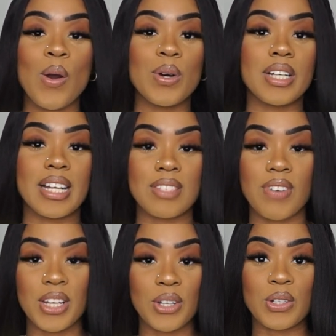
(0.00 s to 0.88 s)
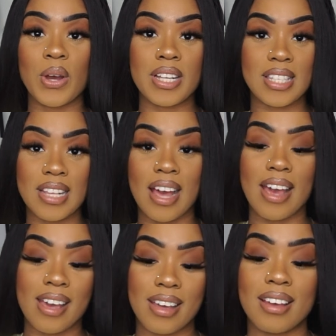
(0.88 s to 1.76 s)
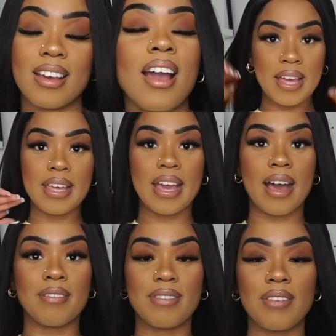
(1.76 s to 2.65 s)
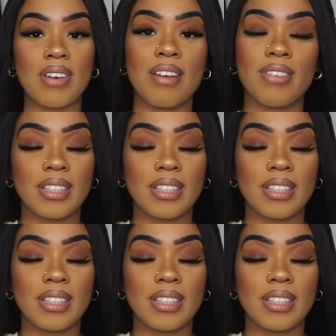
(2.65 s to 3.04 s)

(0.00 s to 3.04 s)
Und das werde ich euch heute zeigen. Ja, fangen wir einfach